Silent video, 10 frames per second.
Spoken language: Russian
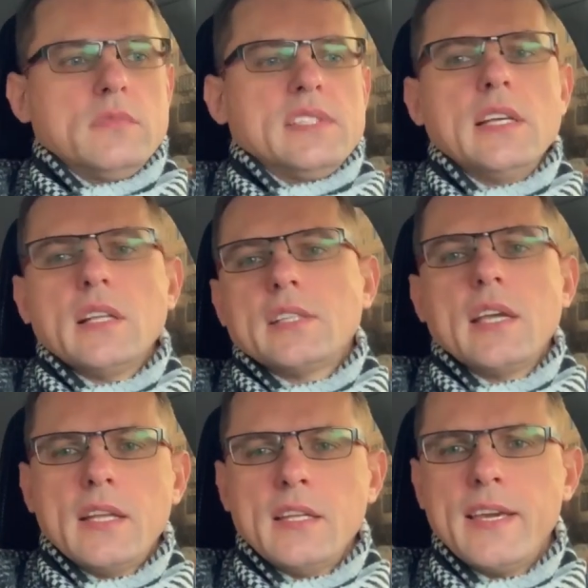сделать
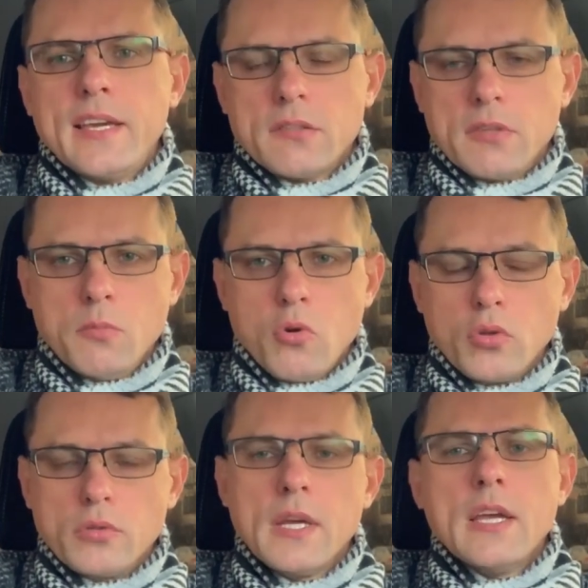они этого не
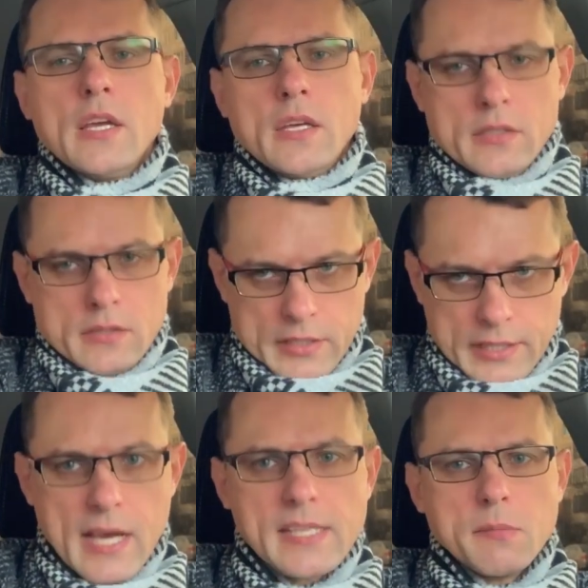могут.
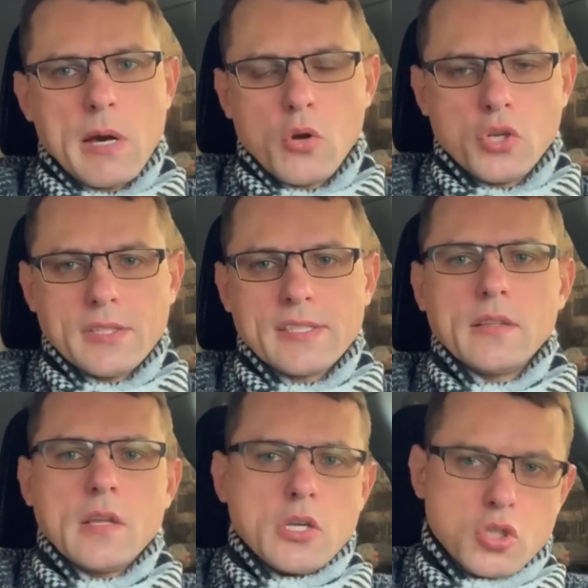Я заморочился,
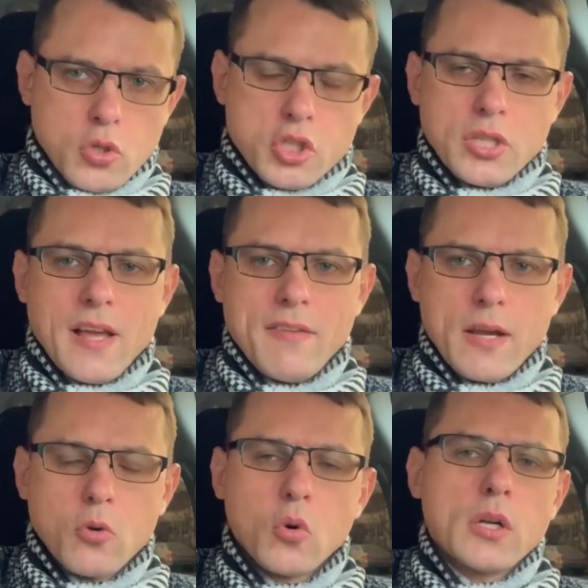нашел
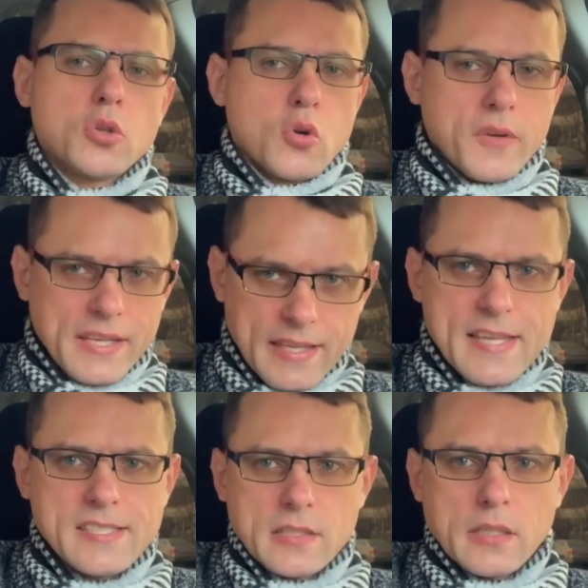человека, у которого
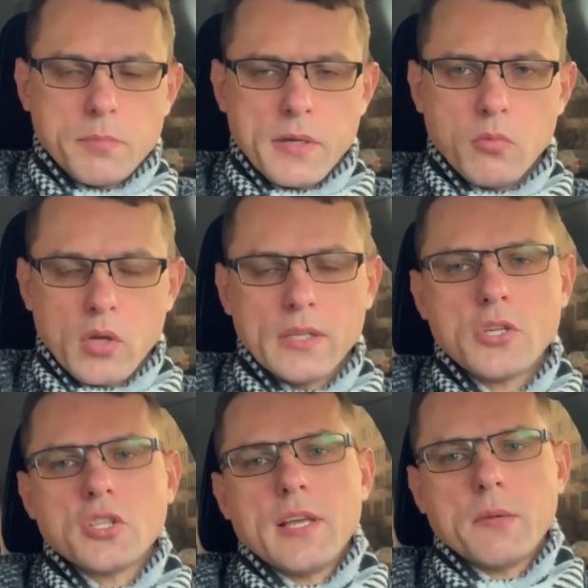есть этот прибор. Этот
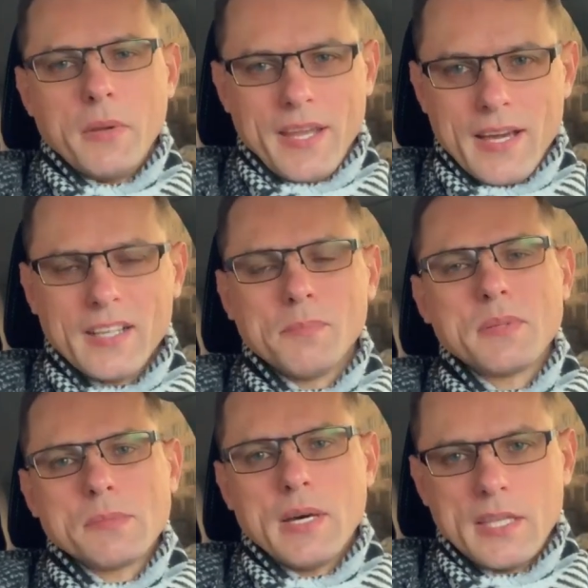человек приехал,
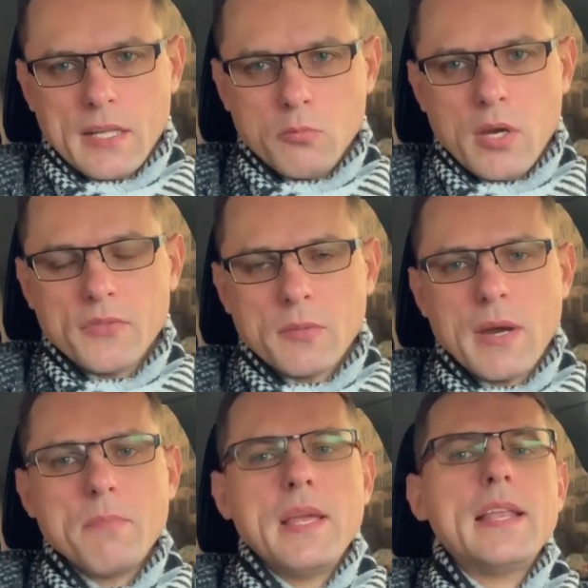посмотрел мой
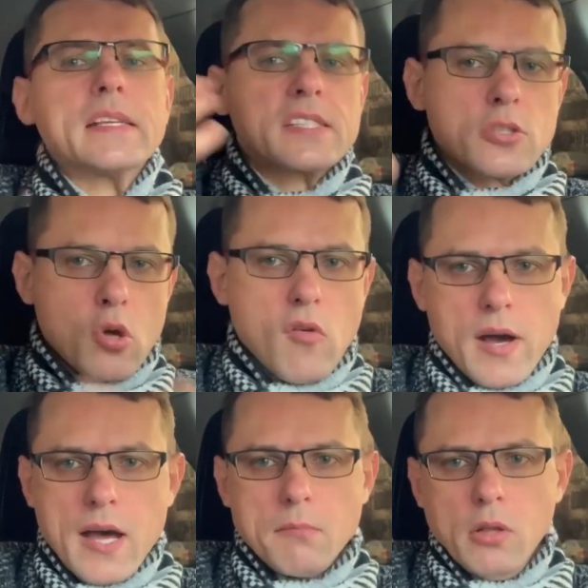автомобиль и
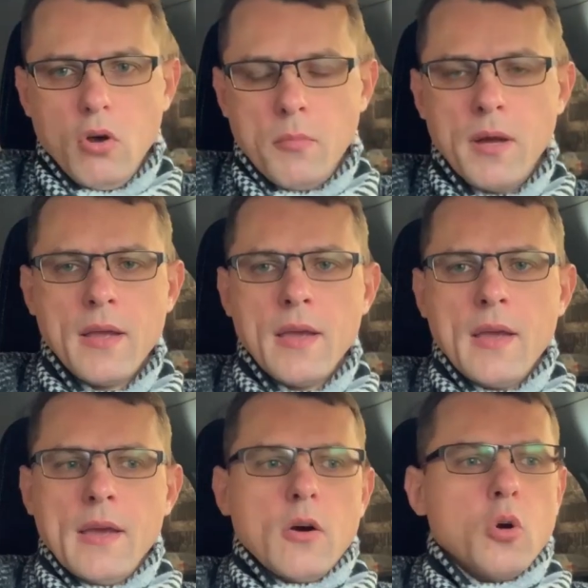снова облом.
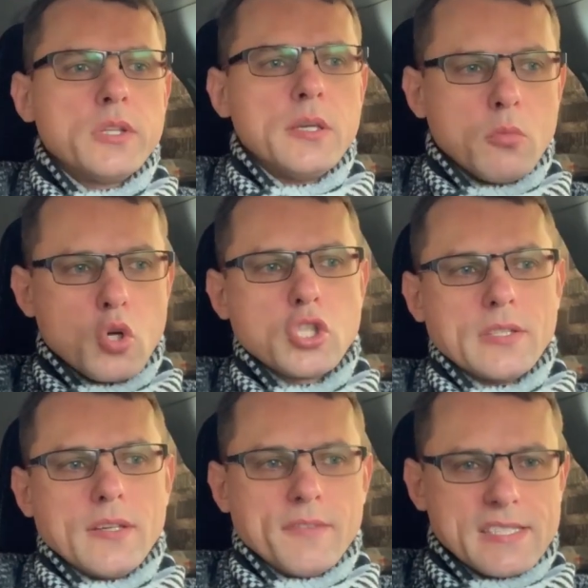Он не может
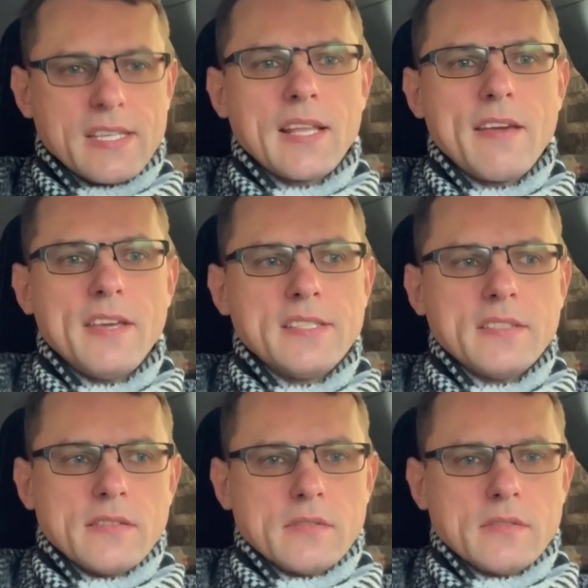восстановить